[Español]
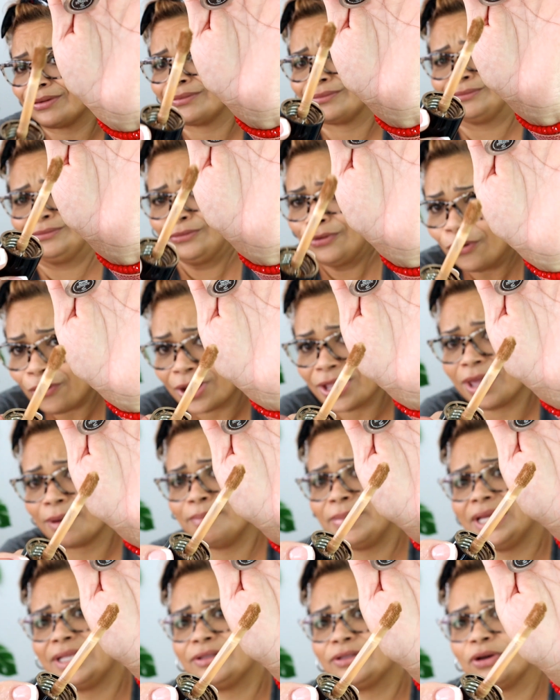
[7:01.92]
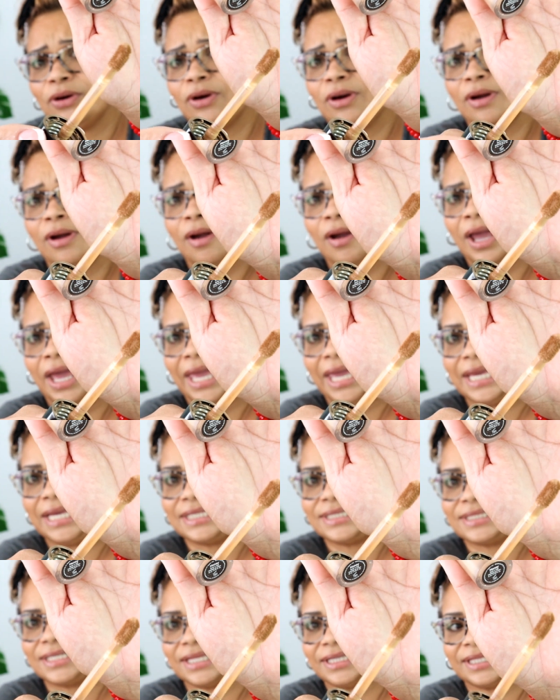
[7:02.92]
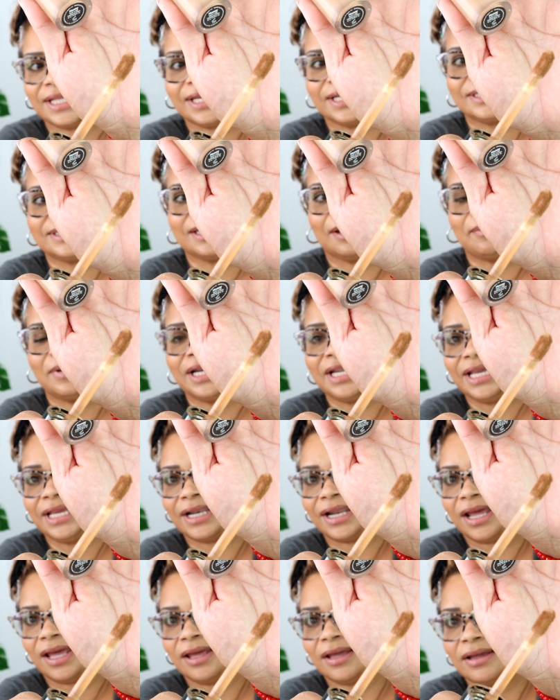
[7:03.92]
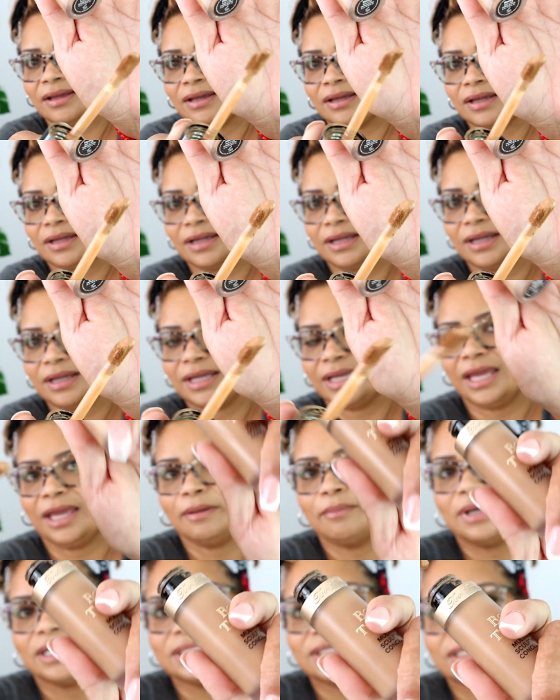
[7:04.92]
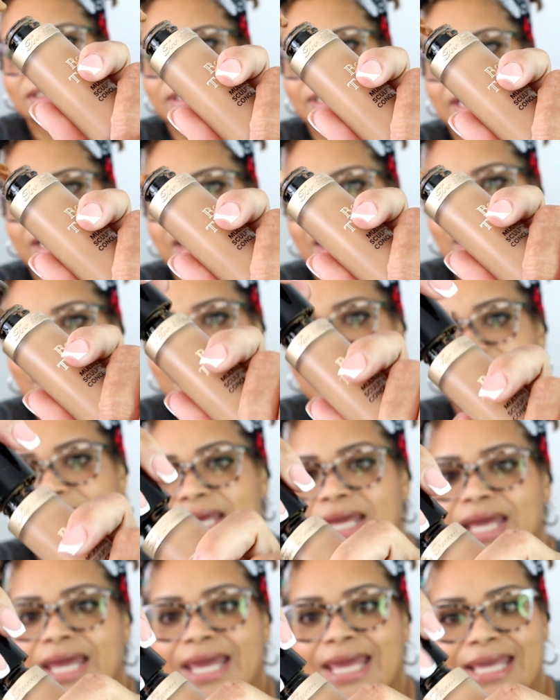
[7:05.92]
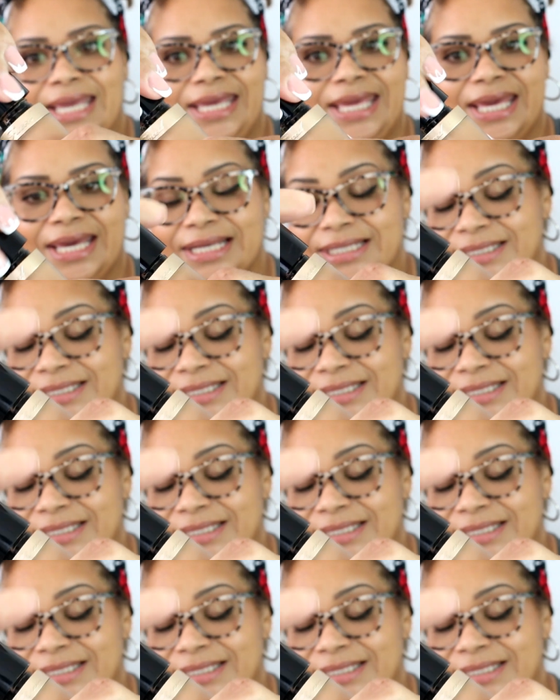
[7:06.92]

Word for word: que no lo hayas visto, es de esta manera, es bastante grande y